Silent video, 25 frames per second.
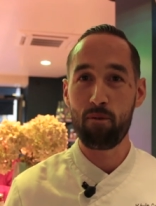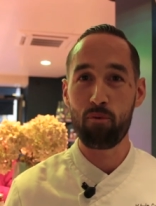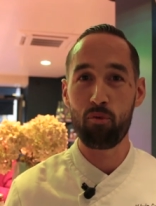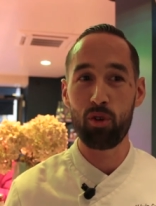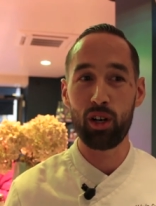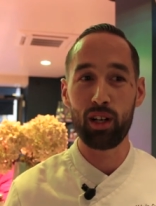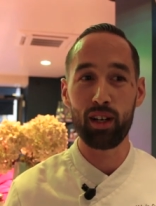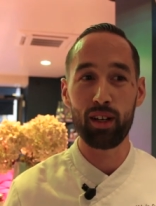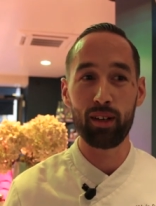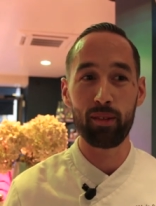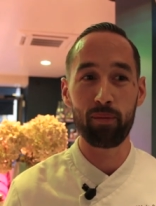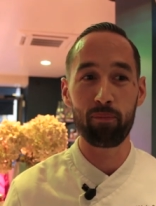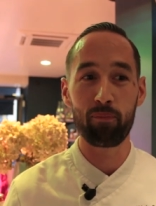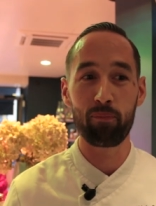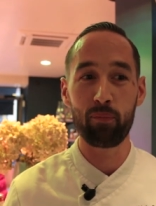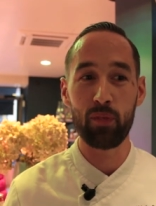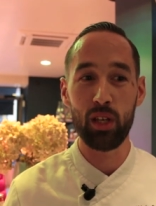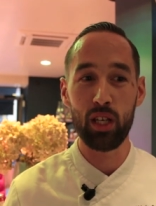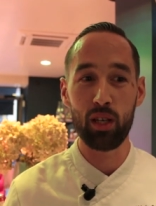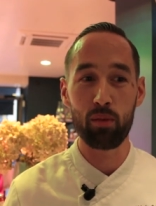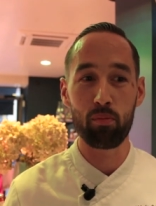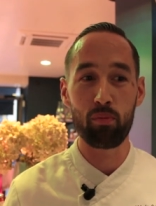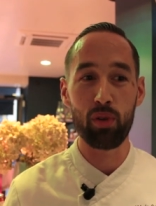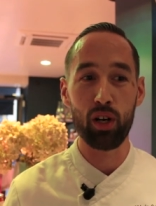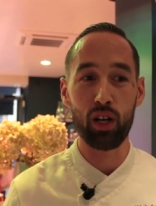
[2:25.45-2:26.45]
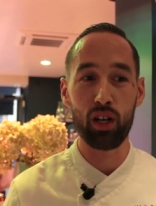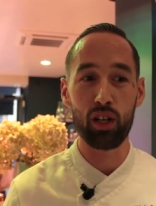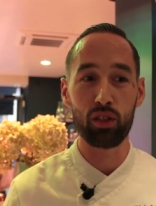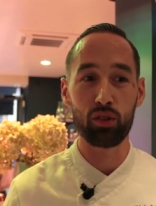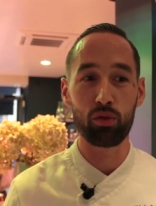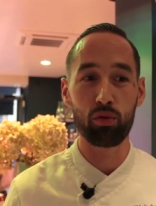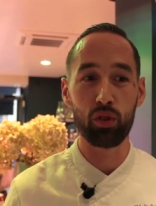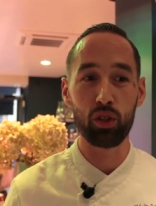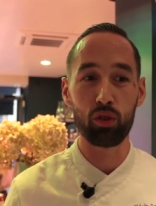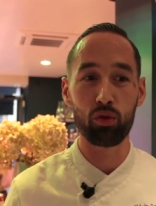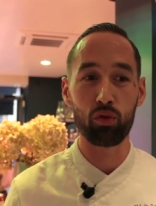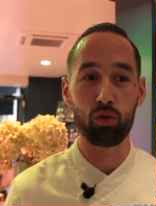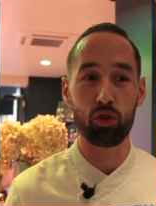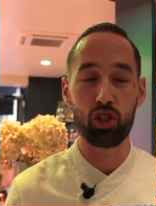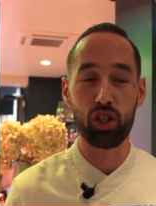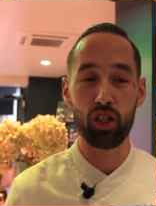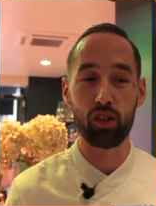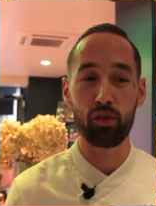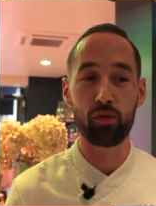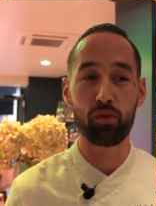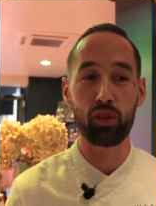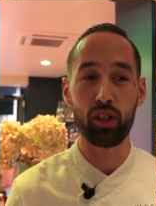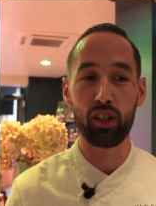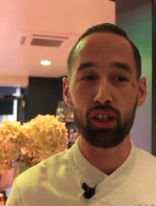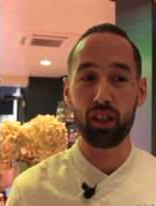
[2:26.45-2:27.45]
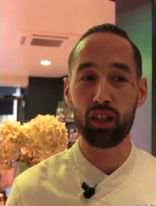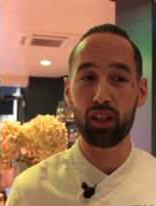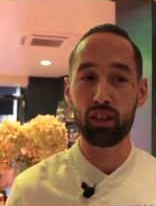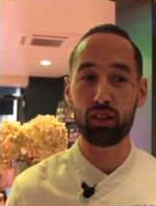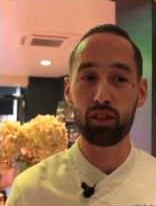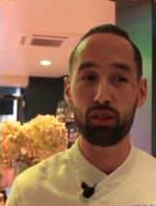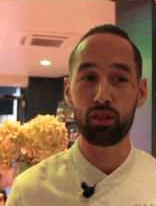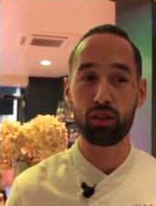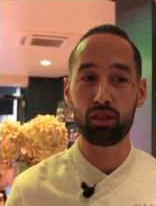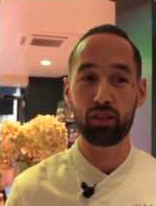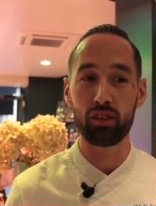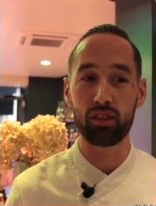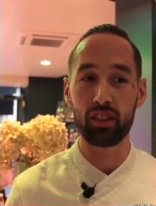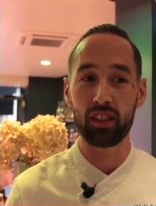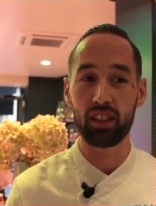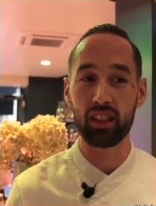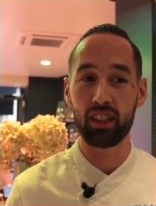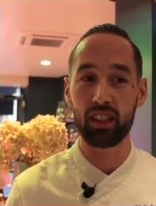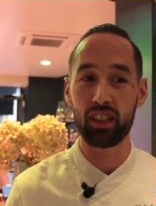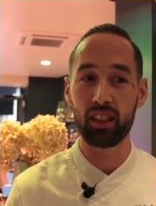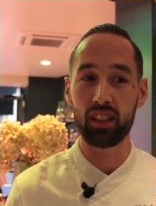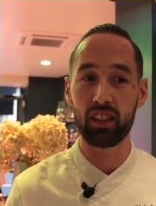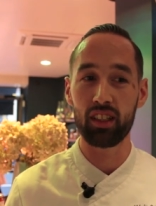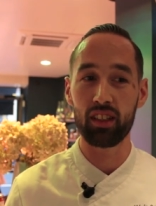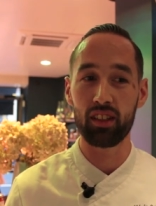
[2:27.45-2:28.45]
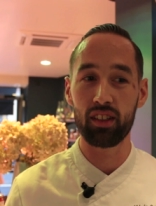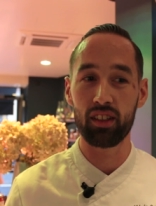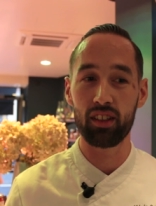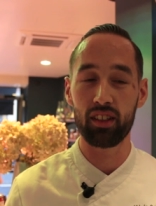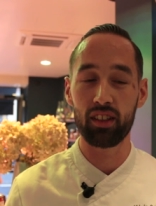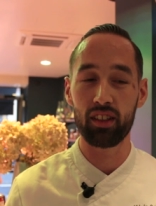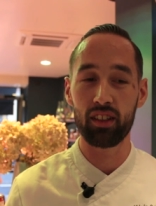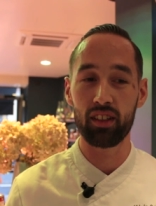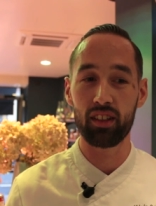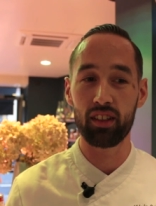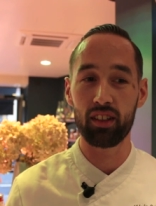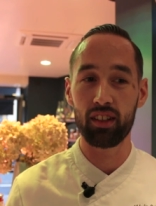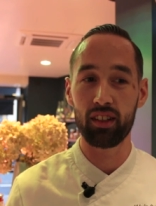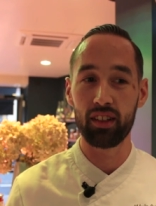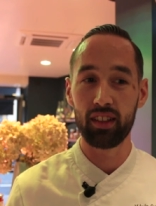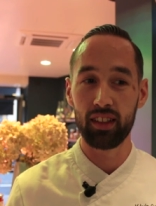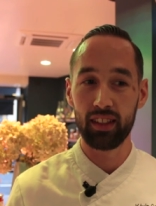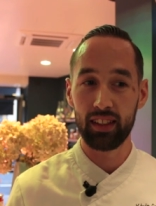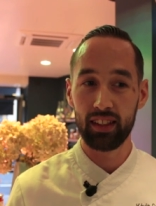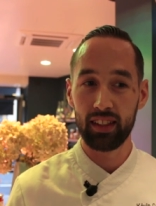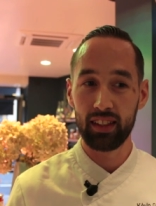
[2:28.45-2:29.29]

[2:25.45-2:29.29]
Voilà. Et par la suite, donc j'y ai fait un an et, euh,